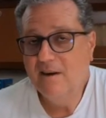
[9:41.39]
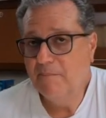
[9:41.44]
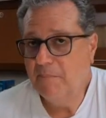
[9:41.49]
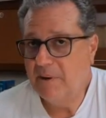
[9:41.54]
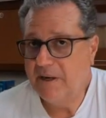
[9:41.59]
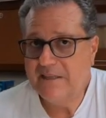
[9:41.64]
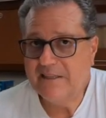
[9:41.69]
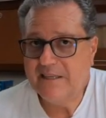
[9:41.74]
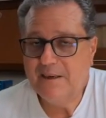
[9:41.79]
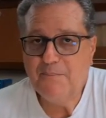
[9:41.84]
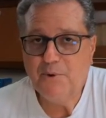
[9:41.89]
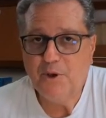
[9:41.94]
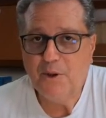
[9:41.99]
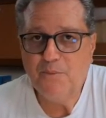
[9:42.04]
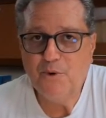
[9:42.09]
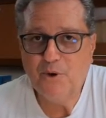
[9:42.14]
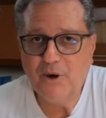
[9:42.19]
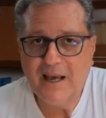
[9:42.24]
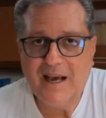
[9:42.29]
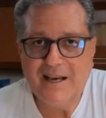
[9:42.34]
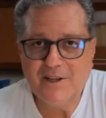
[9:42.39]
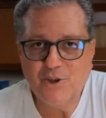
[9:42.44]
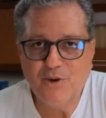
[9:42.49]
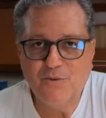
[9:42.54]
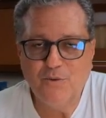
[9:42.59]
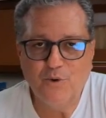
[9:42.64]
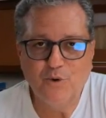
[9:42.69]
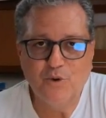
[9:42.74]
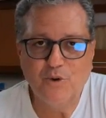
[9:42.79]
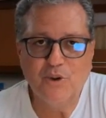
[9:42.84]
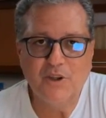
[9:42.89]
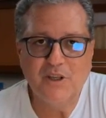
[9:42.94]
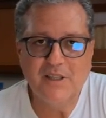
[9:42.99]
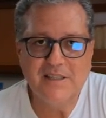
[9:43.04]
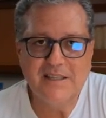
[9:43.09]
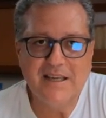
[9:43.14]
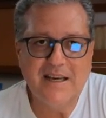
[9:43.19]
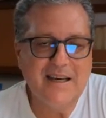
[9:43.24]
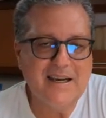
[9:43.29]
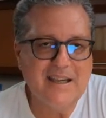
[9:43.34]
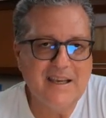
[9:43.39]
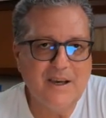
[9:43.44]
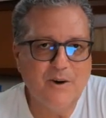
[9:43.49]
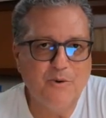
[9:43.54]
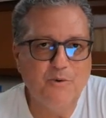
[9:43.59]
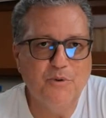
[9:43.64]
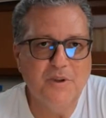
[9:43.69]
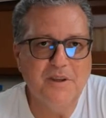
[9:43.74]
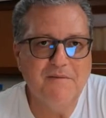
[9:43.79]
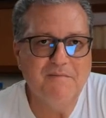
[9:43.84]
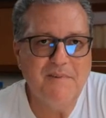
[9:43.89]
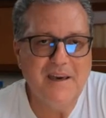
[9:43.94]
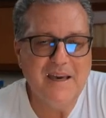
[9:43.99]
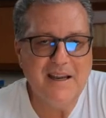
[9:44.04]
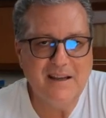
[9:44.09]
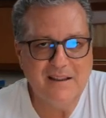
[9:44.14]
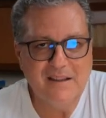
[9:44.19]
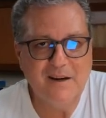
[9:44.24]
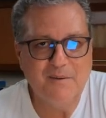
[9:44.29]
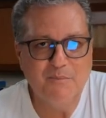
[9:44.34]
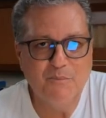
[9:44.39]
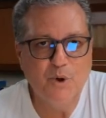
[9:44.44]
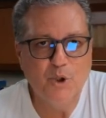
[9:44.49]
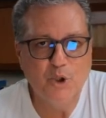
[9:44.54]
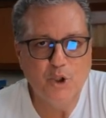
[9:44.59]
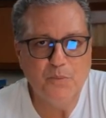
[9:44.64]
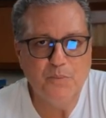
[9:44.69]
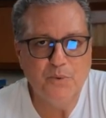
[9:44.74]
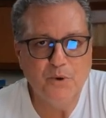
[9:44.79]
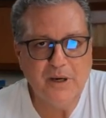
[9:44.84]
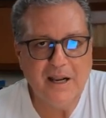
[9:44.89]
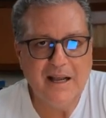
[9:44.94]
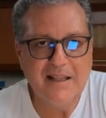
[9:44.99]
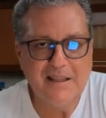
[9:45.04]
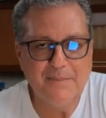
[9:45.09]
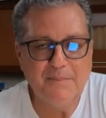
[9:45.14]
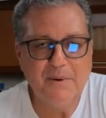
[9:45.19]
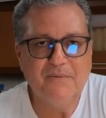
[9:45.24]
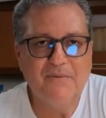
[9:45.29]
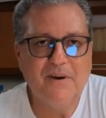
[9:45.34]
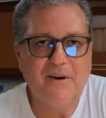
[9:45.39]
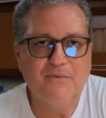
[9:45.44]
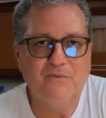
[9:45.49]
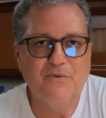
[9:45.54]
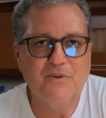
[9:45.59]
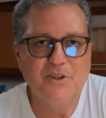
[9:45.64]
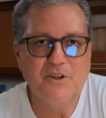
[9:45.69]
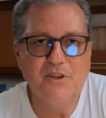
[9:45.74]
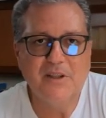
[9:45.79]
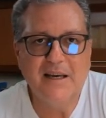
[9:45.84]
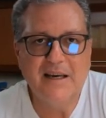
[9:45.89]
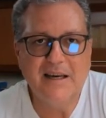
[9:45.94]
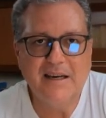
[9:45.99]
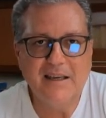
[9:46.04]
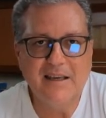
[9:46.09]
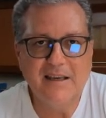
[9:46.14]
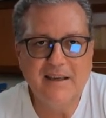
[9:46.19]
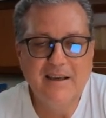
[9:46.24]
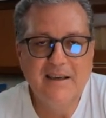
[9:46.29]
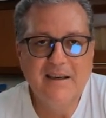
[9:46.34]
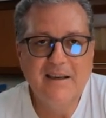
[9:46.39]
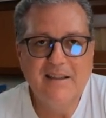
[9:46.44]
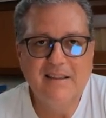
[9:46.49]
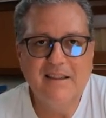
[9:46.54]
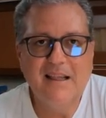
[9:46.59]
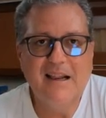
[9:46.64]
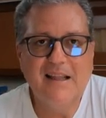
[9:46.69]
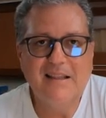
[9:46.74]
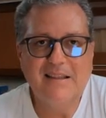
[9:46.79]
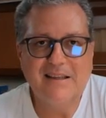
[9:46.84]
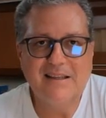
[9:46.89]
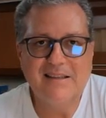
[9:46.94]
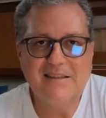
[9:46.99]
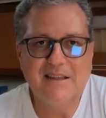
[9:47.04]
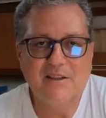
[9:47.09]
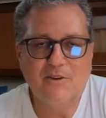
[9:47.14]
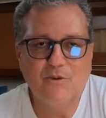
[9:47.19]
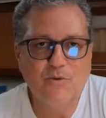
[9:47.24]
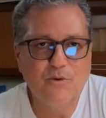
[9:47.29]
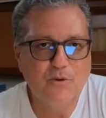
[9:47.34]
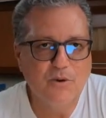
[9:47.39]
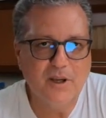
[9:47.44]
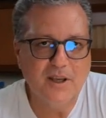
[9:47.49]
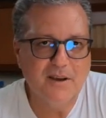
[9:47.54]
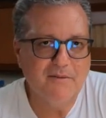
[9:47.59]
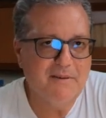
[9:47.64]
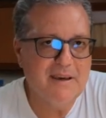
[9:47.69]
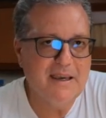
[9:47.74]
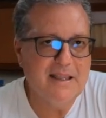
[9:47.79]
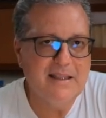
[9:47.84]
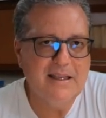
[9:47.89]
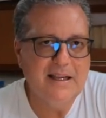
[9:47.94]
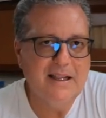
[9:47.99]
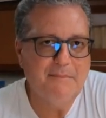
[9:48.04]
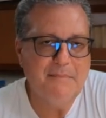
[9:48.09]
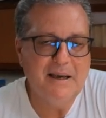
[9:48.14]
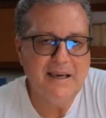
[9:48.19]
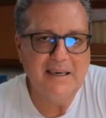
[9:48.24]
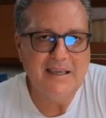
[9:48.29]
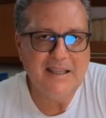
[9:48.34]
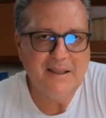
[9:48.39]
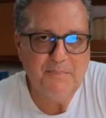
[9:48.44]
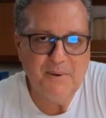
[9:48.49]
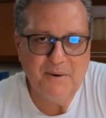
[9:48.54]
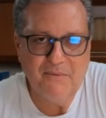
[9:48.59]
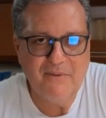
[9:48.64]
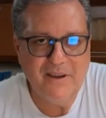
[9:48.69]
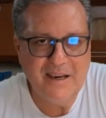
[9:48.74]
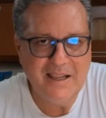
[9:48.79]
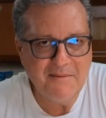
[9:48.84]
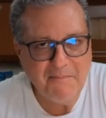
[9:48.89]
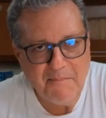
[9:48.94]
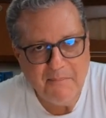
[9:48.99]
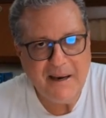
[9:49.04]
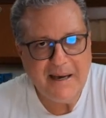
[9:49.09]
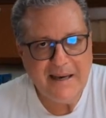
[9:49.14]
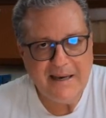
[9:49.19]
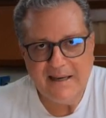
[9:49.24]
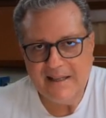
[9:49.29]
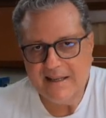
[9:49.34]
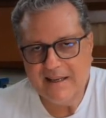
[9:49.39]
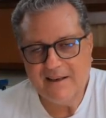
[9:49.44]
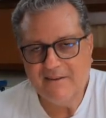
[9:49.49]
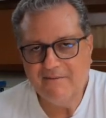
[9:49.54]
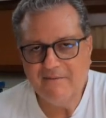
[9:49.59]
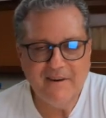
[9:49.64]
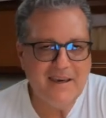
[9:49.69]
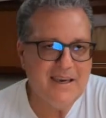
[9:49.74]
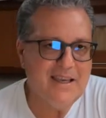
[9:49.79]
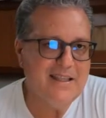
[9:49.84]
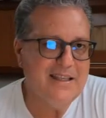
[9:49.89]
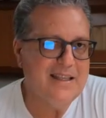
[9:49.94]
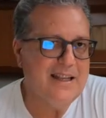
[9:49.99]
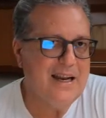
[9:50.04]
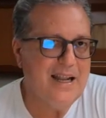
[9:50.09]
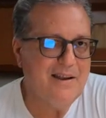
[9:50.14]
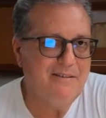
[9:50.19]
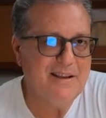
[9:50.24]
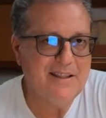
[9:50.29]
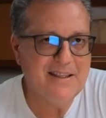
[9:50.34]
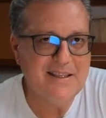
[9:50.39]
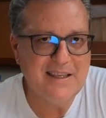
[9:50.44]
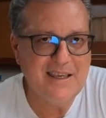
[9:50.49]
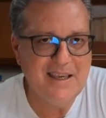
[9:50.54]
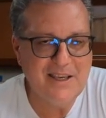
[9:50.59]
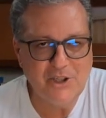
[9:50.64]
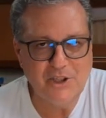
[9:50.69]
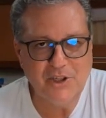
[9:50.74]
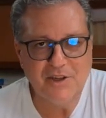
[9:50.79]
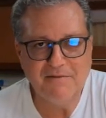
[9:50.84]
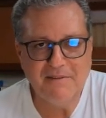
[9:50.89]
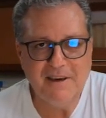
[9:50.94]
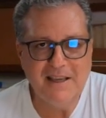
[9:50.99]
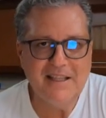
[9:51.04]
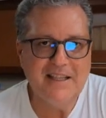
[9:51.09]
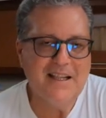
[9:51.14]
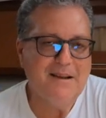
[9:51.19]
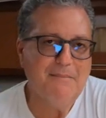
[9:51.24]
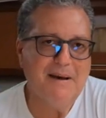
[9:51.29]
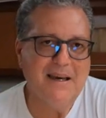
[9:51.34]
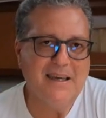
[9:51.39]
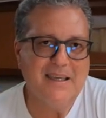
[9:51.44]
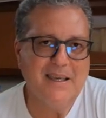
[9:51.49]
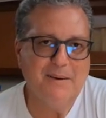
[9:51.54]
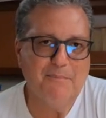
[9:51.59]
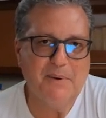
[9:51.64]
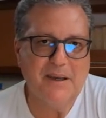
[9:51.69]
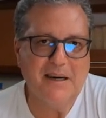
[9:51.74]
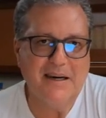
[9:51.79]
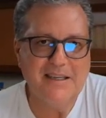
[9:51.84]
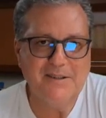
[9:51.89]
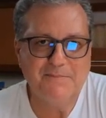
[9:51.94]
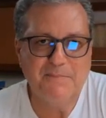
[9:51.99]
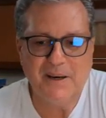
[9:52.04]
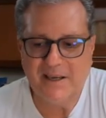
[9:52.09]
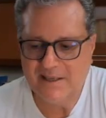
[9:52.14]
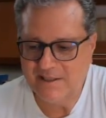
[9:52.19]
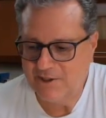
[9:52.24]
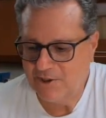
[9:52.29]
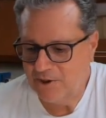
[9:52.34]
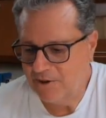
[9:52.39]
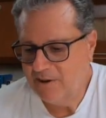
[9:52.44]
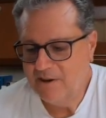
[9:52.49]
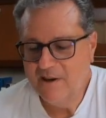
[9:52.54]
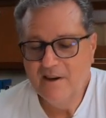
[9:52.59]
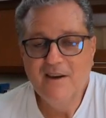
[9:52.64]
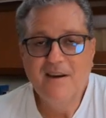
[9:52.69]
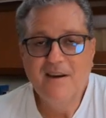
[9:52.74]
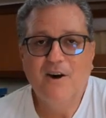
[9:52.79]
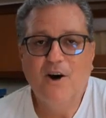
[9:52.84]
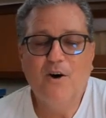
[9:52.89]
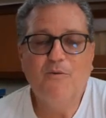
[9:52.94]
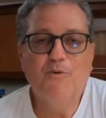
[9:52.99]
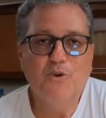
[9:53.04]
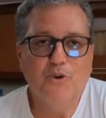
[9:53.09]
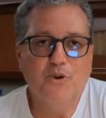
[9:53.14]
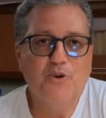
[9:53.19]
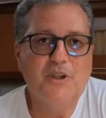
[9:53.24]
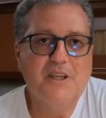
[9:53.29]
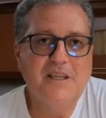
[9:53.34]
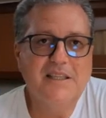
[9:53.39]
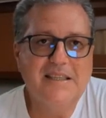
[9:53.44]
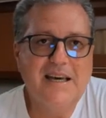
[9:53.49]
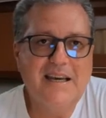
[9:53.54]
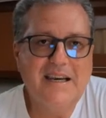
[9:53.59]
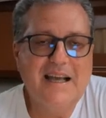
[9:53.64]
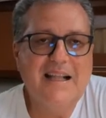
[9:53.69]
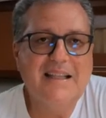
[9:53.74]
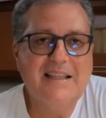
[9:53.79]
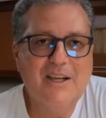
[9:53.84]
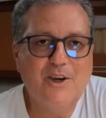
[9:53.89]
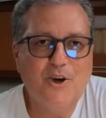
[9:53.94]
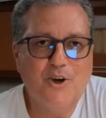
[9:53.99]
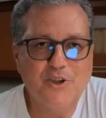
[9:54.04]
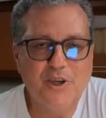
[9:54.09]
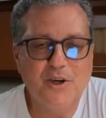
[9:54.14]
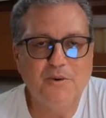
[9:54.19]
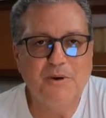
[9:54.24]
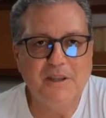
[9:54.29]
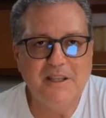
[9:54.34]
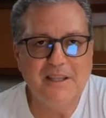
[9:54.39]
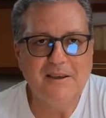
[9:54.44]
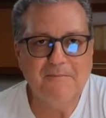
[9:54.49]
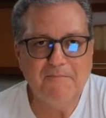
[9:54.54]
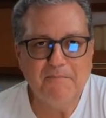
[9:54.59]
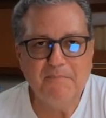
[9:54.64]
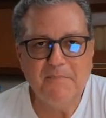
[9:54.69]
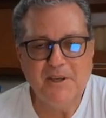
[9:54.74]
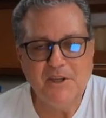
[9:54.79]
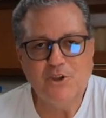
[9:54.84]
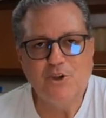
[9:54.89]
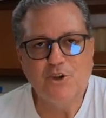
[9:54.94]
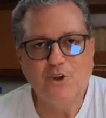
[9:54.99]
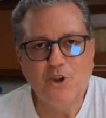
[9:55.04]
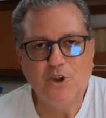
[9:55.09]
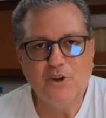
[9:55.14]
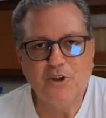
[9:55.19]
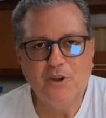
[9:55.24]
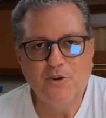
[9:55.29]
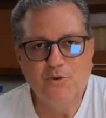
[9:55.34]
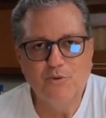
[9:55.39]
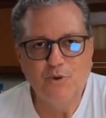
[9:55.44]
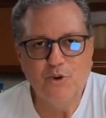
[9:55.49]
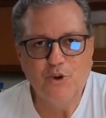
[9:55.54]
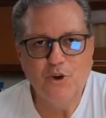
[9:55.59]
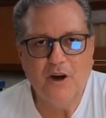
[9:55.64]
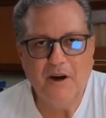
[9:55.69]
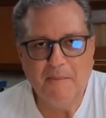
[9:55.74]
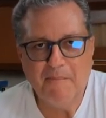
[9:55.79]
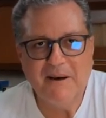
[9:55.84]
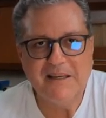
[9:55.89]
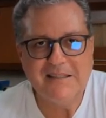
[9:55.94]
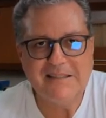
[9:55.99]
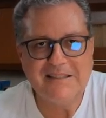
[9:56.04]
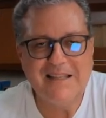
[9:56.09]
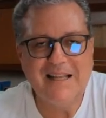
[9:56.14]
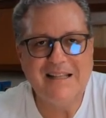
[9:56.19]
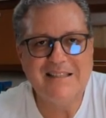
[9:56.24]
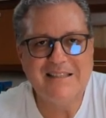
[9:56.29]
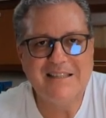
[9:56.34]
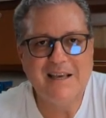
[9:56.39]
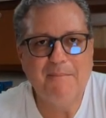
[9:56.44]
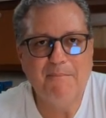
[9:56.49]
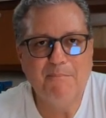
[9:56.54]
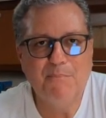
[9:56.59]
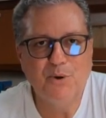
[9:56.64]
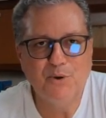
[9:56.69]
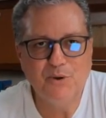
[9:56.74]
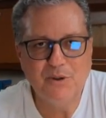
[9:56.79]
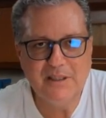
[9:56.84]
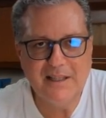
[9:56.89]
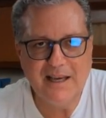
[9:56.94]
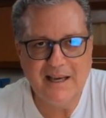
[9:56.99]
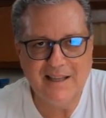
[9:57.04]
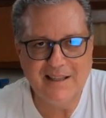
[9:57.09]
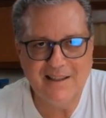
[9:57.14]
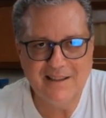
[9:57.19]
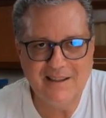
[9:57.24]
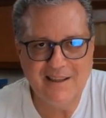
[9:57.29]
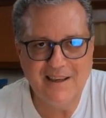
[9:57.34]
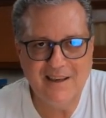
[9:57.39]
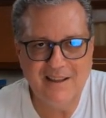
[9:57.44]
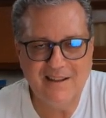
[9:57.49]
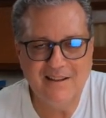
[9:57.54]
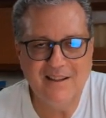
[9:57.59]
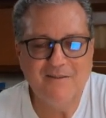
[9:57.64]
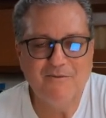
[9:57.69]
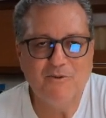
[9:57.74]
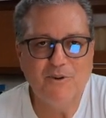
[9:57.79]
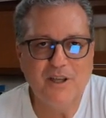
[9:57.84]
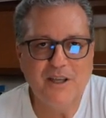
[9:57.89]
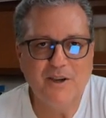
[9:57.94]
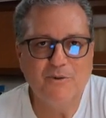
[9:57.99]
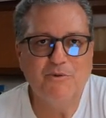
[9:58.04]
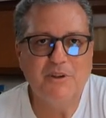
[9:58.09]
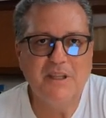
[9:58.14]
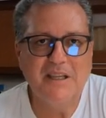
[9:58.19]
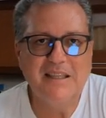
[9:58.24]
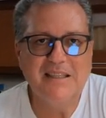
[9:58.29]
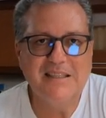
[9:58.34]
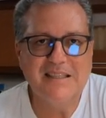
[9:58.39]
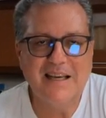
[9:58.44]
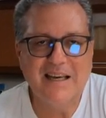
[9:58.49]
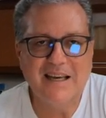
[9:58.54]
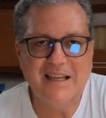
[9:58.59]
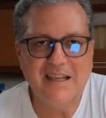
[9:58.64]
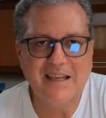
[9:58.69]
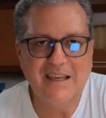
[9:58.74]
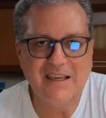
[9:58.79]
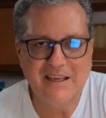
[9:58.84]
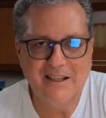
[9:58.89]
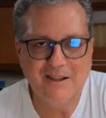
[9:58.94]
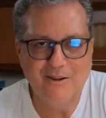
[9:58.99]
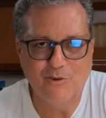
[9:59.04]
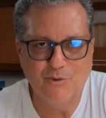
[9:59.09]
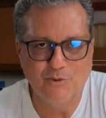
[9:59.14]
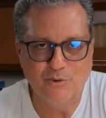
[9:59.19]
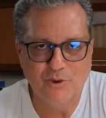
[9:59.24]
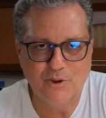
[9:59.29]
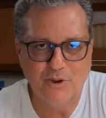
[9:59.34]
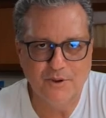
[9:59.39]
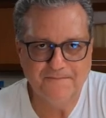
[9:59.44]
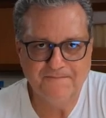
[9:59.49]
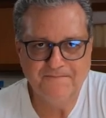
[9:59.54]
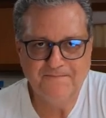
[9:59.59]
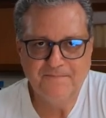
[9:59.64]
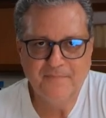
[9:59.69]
Per esempio nel mio caso ho voluto utilizzare un inverter molto più grande per far funzionare delle attrezzature, vedi la macchina per fare il pane, vedi la lavatrice, vedi la macchina per l'espresso ho voluto utilizzare altre cose quindi mi sono tenuto abbastanza abbondante nel voler utilizzare il tutto